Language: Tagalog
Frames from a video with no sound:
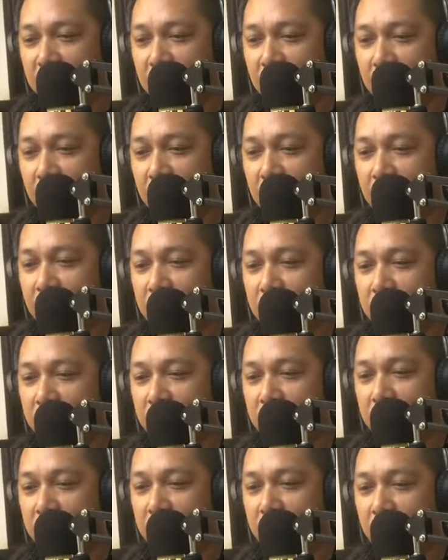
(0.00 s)
Parang
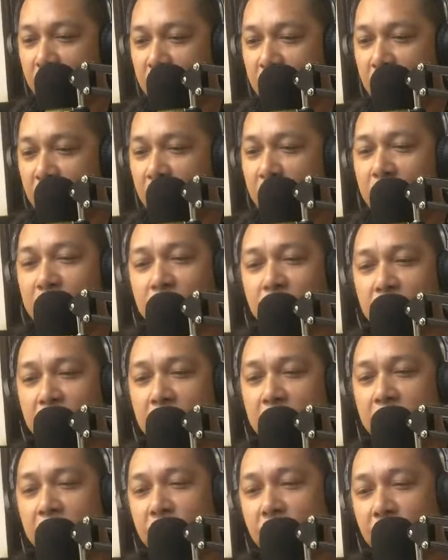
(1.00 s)
sa gitna lang siya,
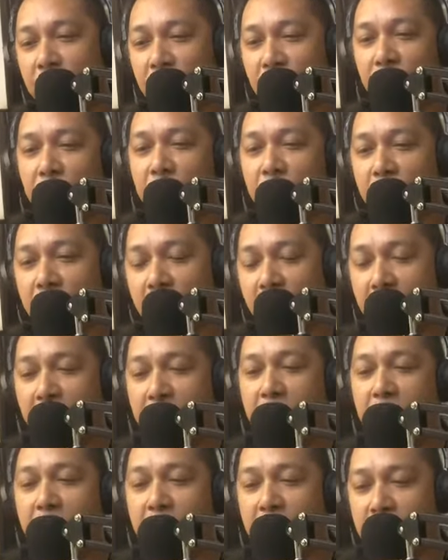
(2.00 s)
hindi siya ano
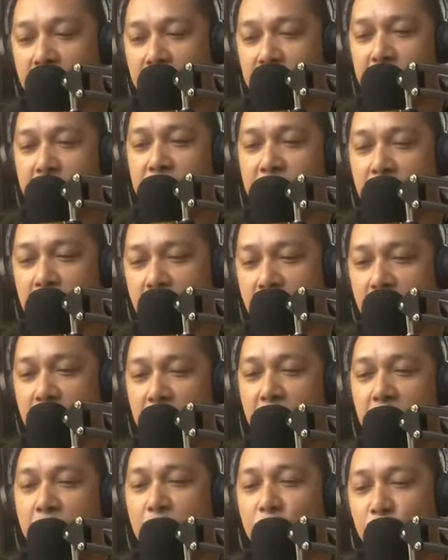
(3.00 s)
maka ano. Hindi siya
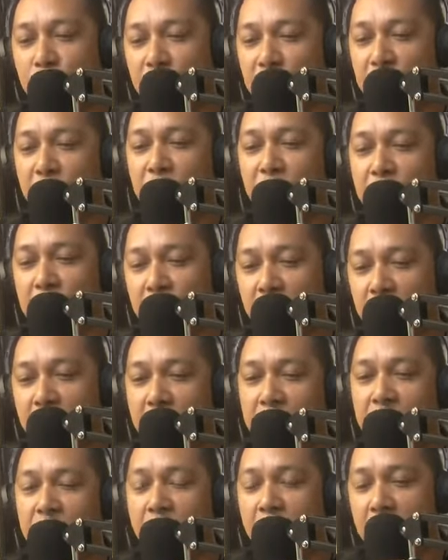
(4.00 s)
maka on.
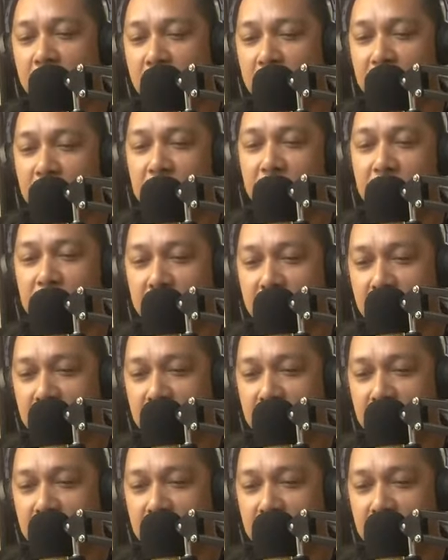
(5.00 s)
Parang ex.